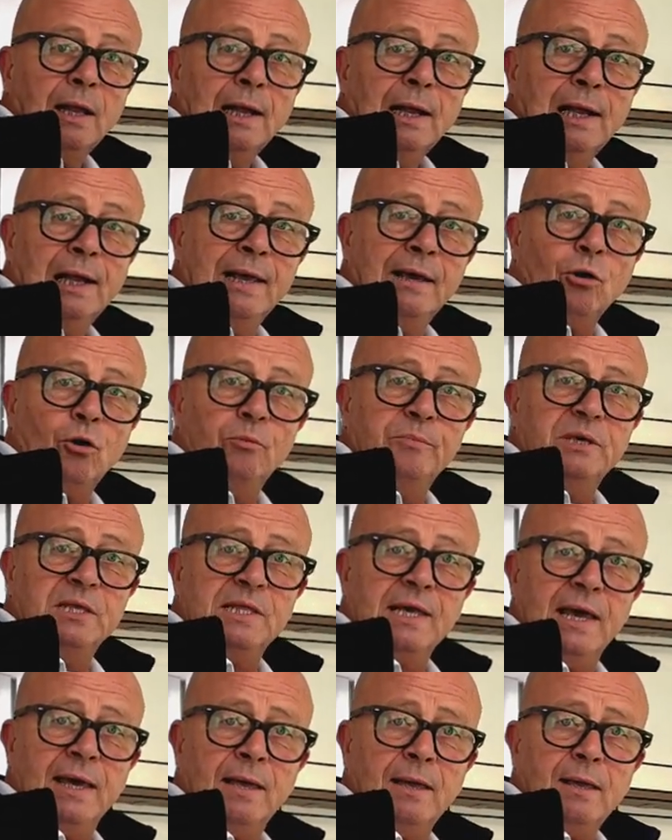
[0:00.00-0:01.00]
les
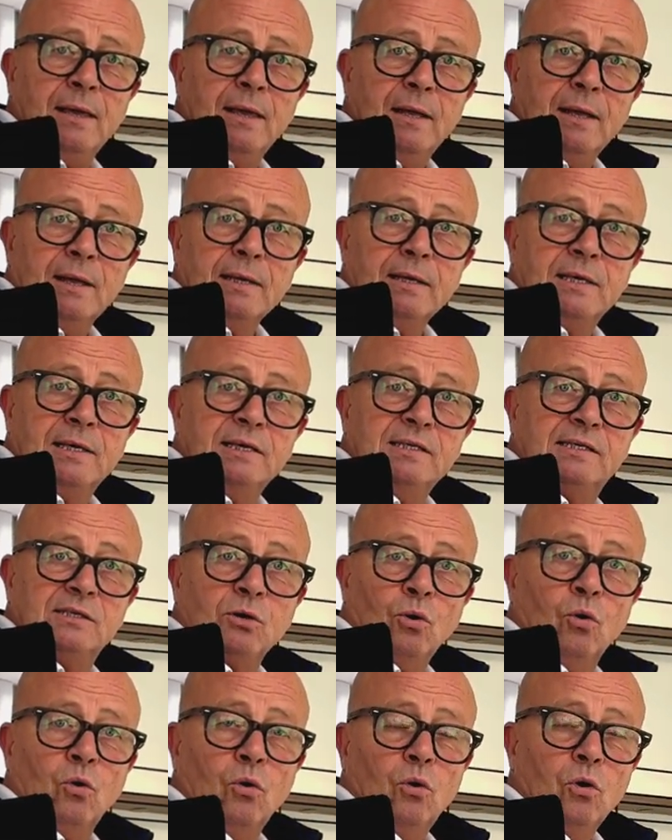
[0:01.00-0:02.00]
robinets qui
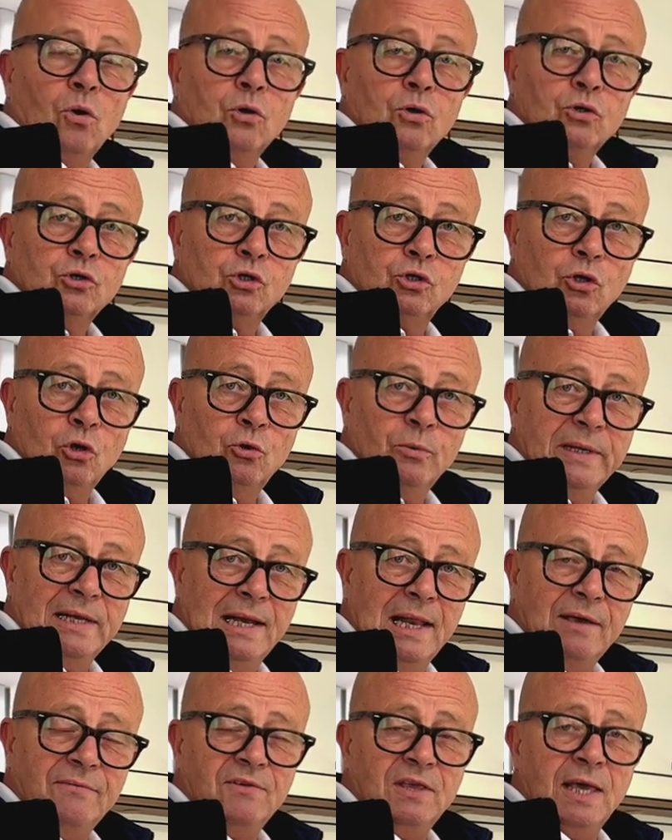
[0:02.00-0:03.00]
sont celui
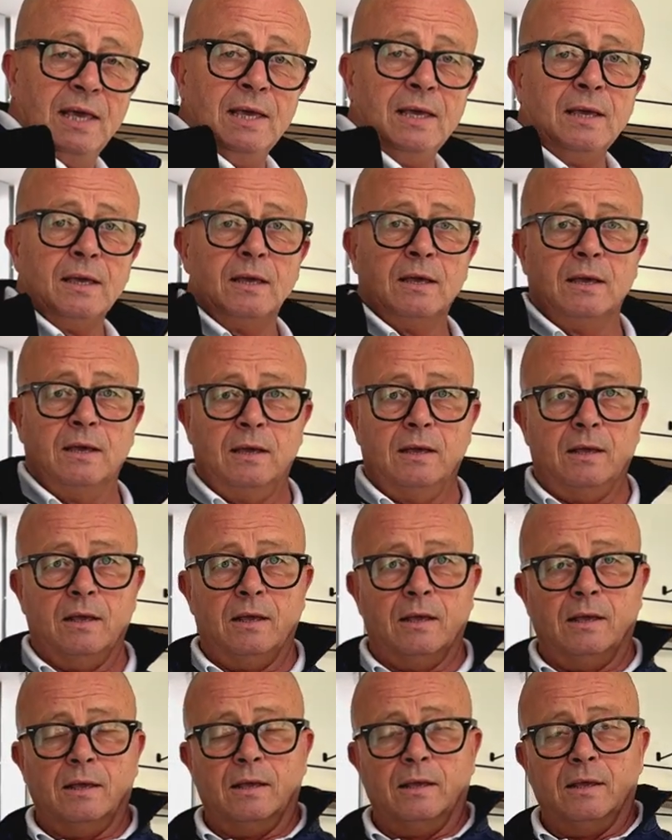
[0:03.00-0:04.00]
de l'évier,
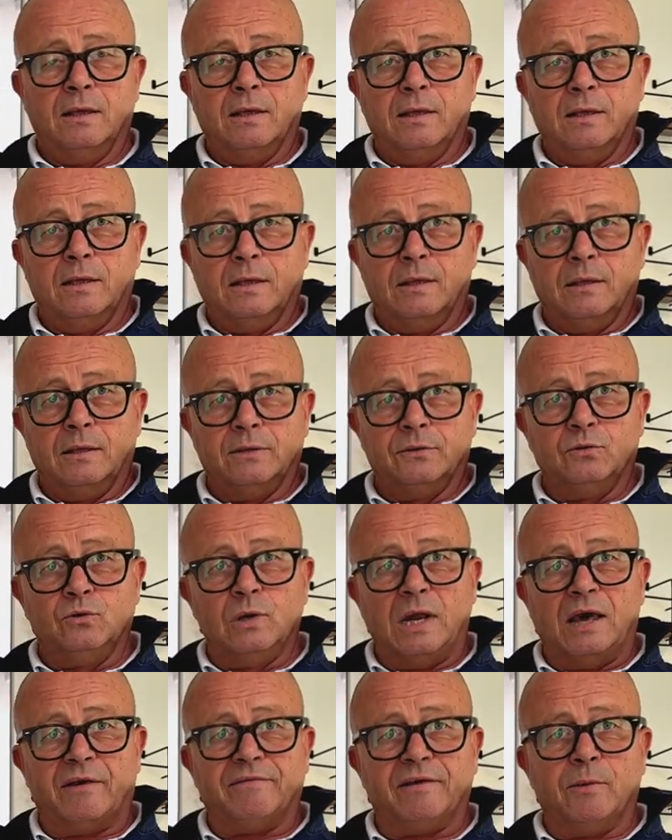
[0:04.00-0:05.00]
du
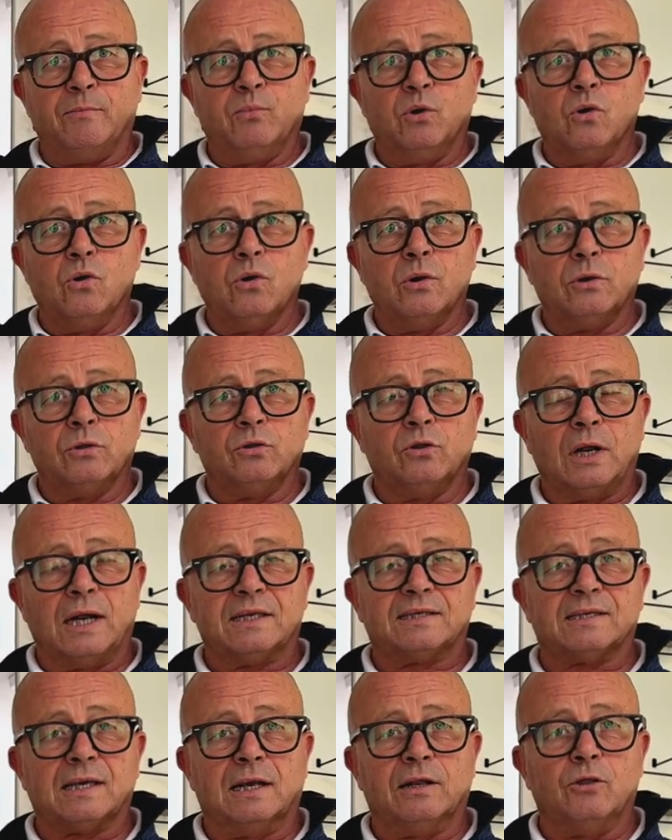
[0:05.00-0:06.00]
lavabo de la
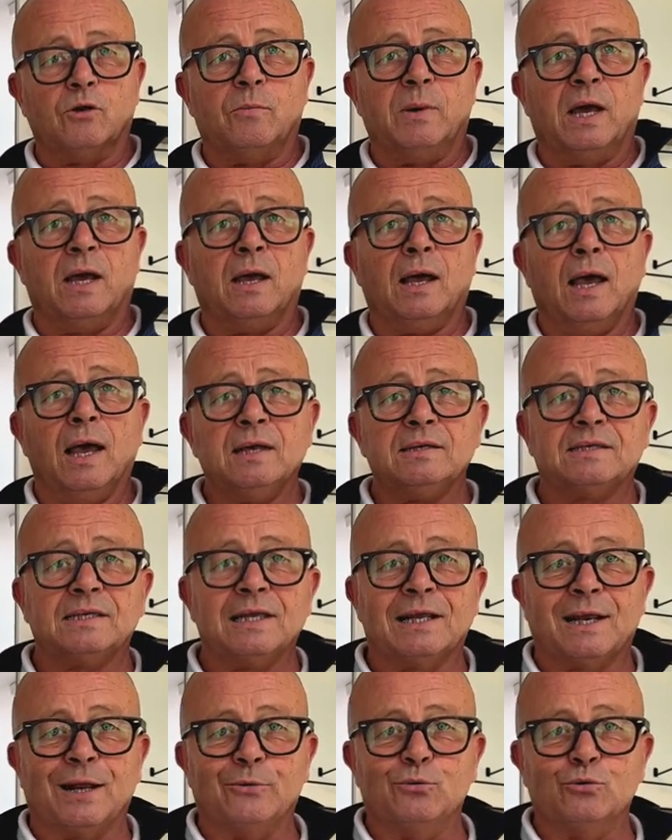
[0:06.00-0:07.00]
salle de bain ainsi que la